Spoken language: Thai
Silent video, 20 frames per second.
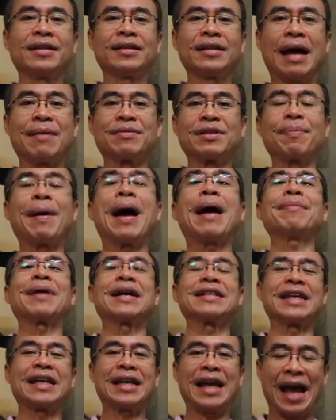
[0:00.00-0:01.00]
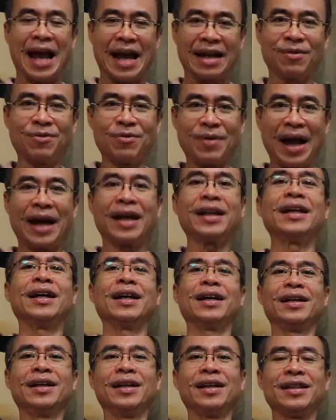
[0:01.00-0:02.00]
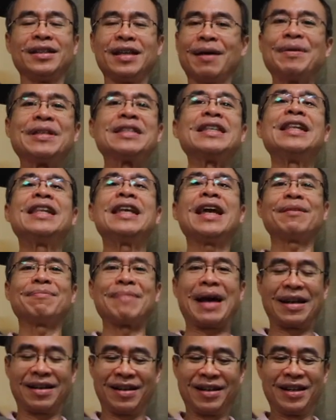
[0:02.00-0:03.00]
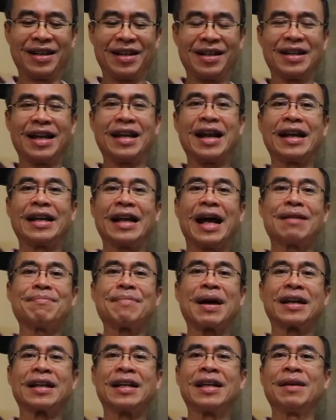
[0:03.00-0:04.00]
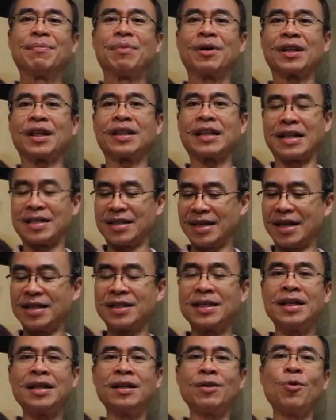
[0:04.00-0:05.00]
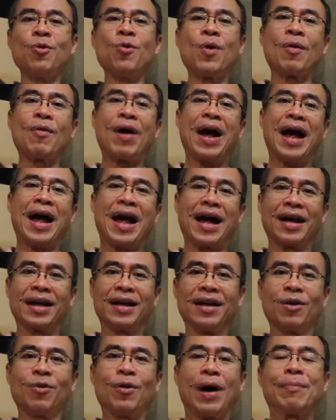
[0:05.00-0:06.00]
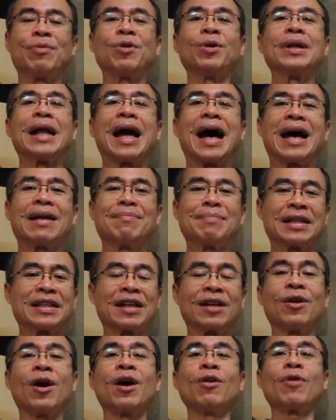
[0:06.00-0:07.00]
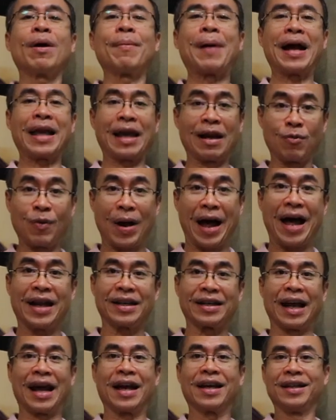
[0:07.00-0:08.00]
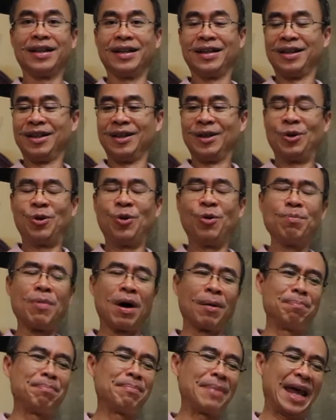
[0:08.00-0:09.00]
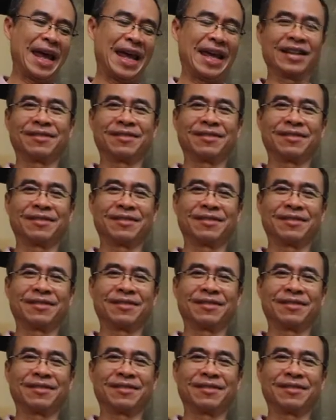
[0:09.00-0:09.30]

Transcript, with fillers: ตามสภาพการใช้งานว่ากันเถอะอย่าไปซีเรียสมัน หลายๆ ท่านบางทีพอจะตัดใจซื้อกลัวว่าความทนทานมันจะน้อยกว่าผ้าแคนวาสไงลุงบอกแม่